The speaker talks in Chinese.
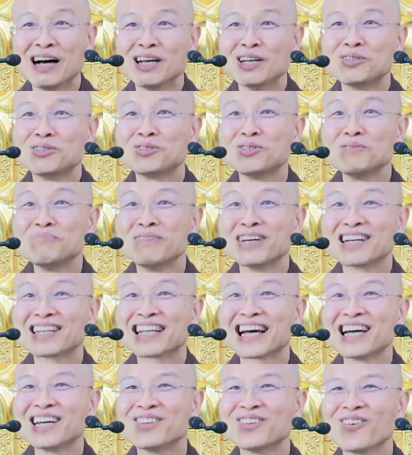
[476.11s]
虚名
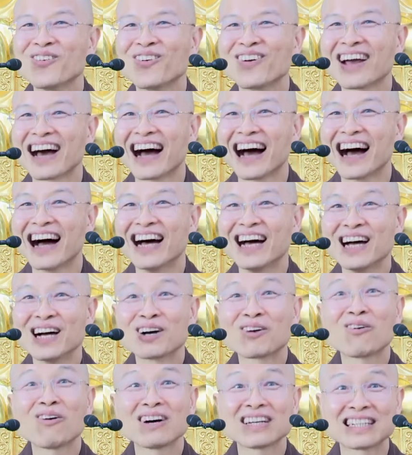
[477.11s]
太多了。
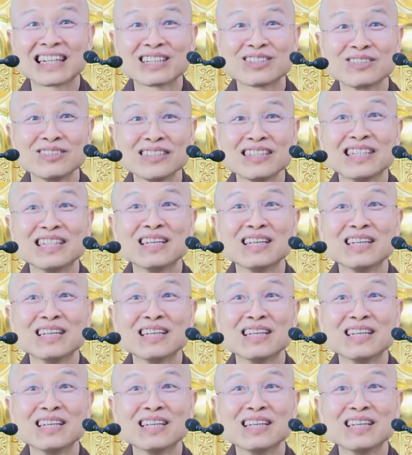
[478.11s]
挂上去，